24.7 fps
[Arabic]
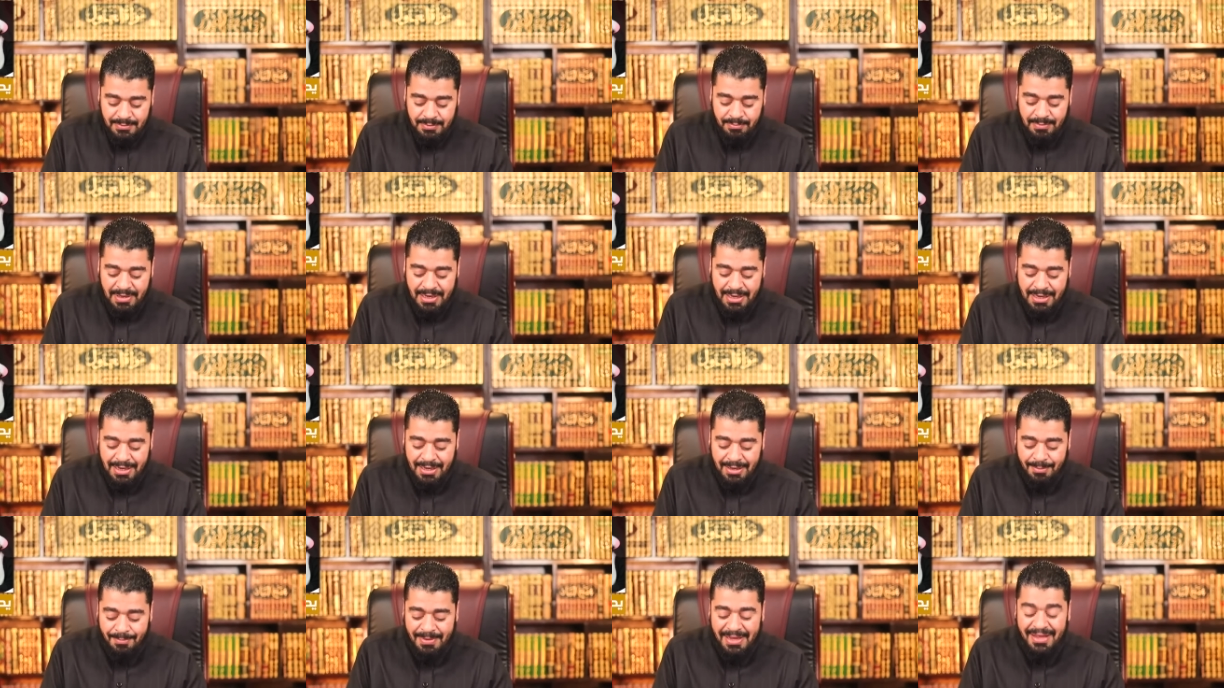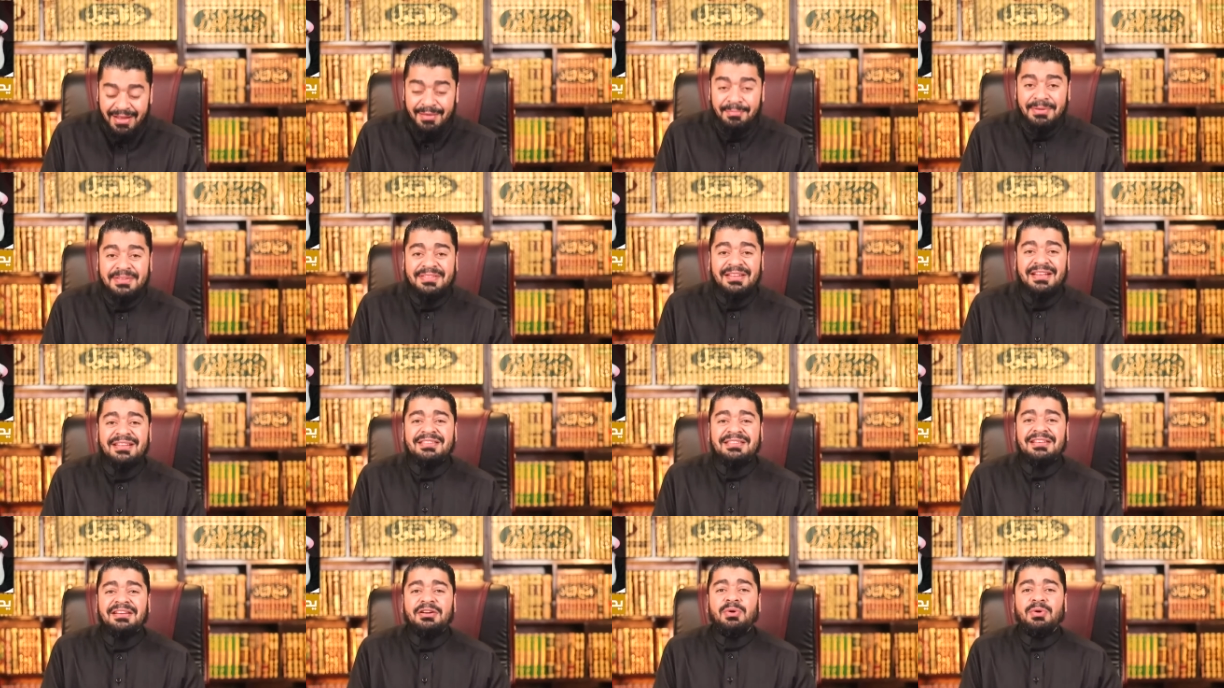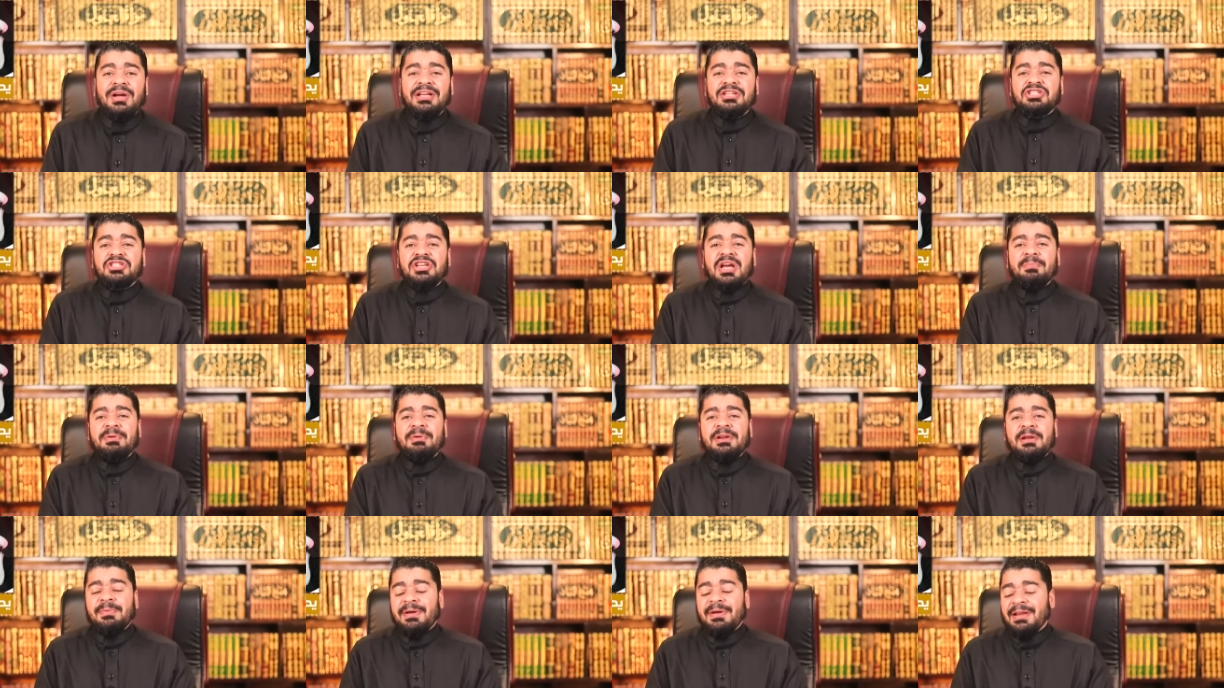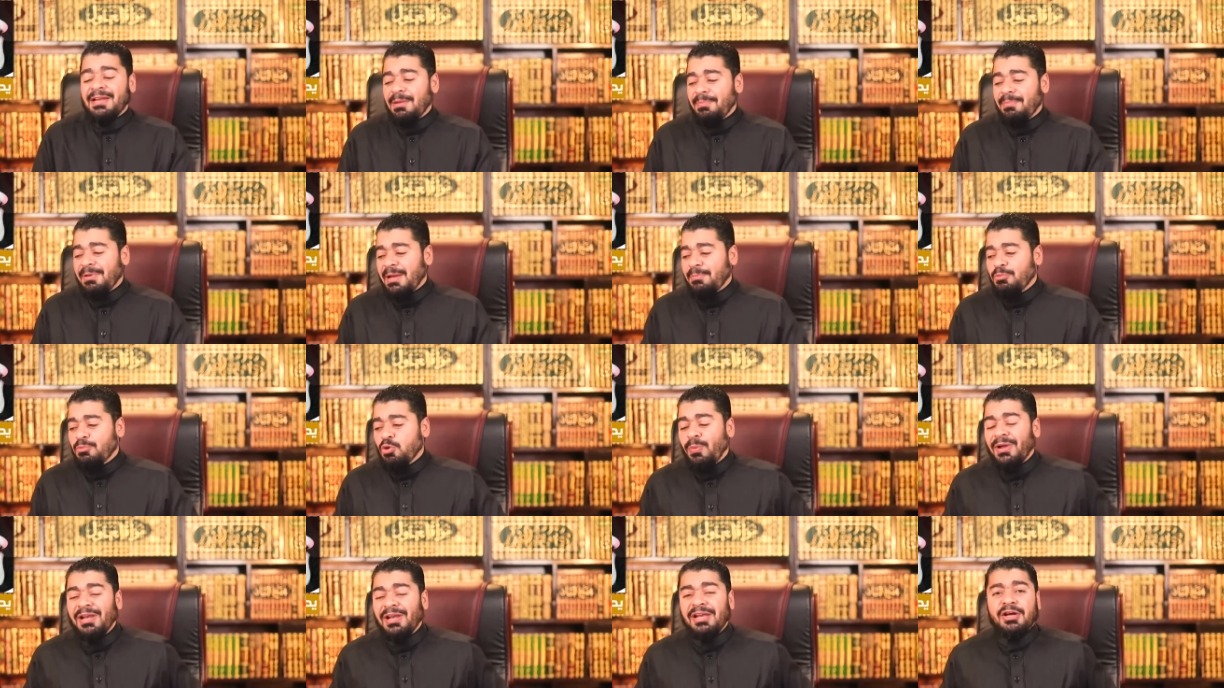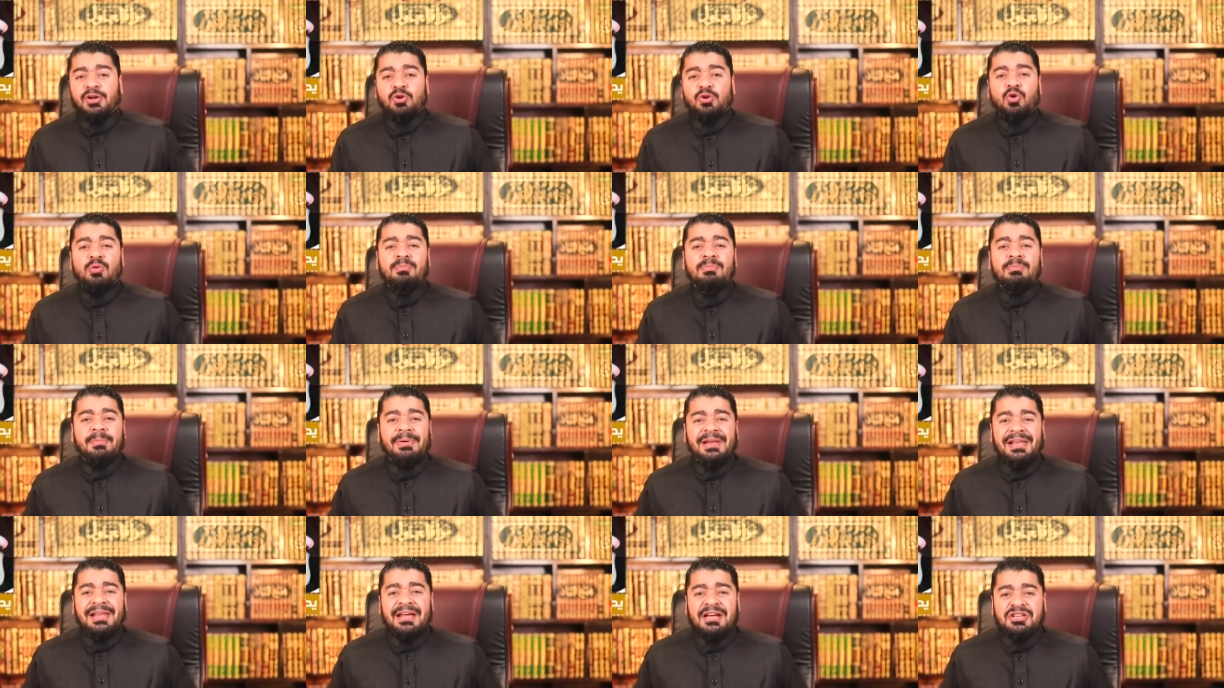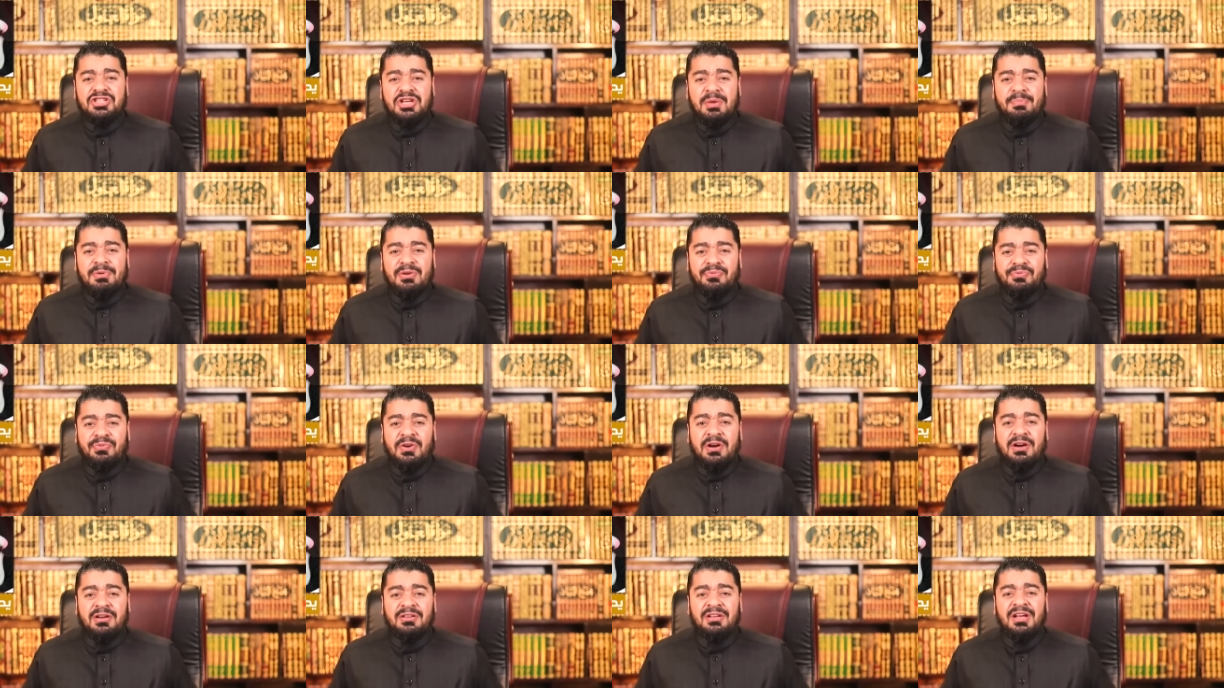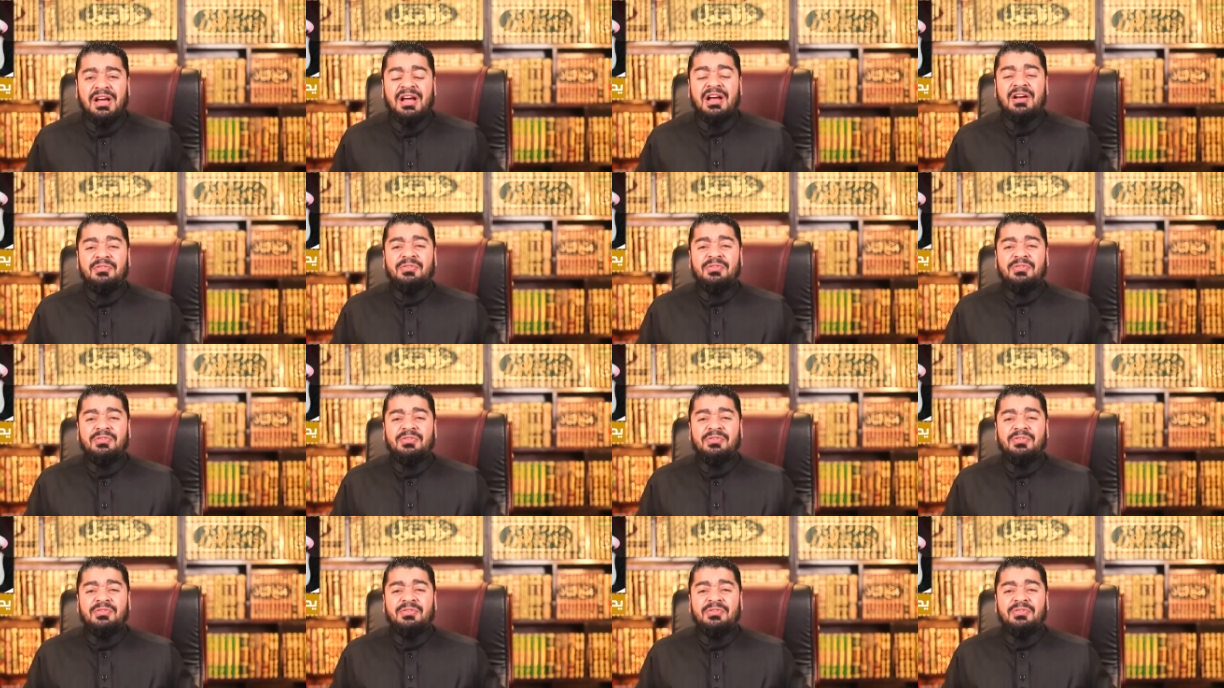ما ما بس هذه روايه جابر يبقى النبي لم يبلغ الامه بلغ جابر فقط